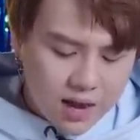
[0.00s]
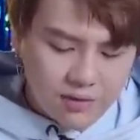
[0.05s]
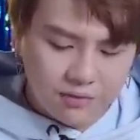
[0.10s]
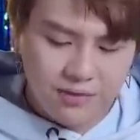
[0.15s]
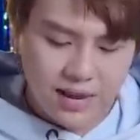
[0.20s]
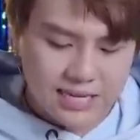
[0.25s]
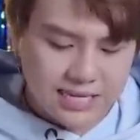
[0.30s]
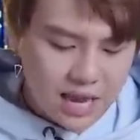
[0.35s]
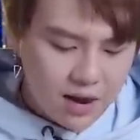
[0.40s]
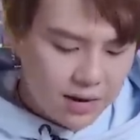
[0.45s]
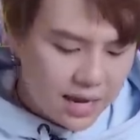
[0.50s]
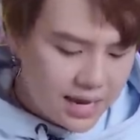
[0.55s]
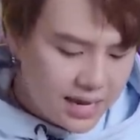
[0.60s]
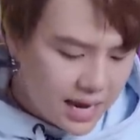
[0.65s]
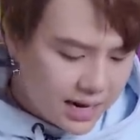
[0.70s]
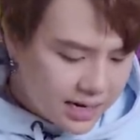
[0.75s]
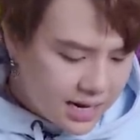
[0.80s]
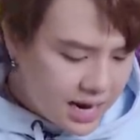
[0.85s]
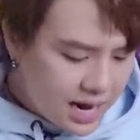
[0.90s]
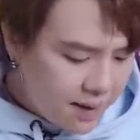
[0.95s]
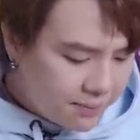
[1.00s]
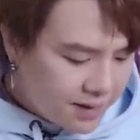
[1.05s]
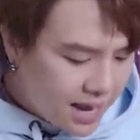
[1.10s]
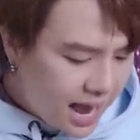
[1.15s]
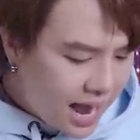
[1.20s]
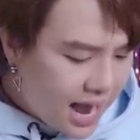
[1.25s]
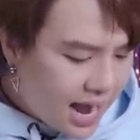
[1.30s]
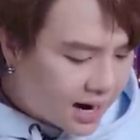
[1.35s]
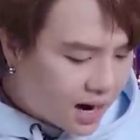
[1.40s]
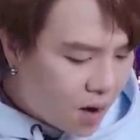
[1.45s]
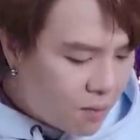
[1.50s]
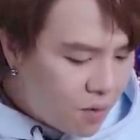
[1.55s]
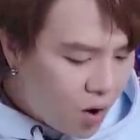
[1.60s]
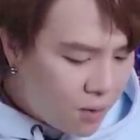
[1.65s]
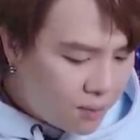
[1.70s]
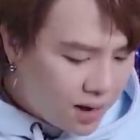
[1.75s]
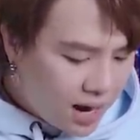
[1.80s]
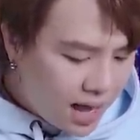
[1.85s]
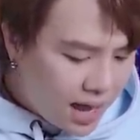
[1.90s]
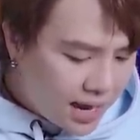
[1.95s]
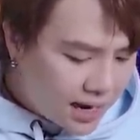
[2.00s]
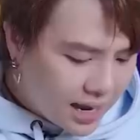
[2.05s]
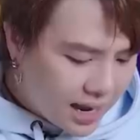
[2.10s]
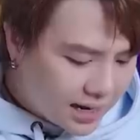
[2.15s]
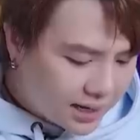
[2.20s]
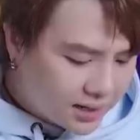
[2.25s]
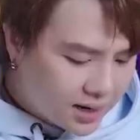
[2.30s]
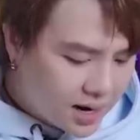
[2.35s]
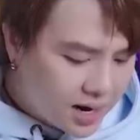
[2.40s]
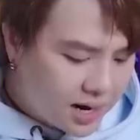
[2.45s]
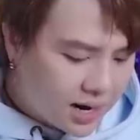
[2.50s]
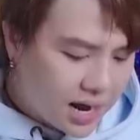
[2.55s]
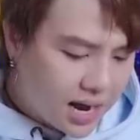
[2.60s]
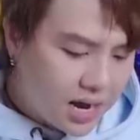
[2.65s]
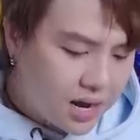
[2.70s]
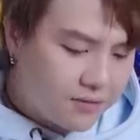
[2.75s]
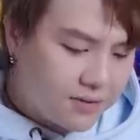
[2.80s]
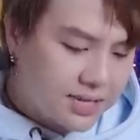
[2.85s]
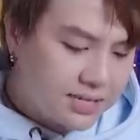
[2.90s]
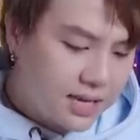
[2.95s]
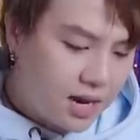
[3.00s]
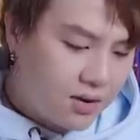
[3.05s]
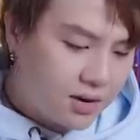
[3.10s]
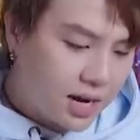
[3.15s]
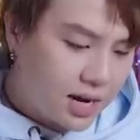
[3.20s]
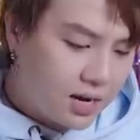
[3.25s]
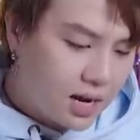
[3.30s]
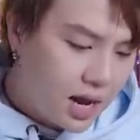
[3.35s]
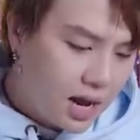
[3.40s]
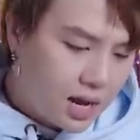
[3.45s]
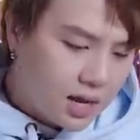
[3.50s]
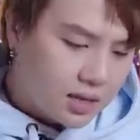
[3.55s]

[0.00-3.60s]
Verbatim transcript: vì sao khi anh đi em đã không muốn lấy anh nơi này vì sao khi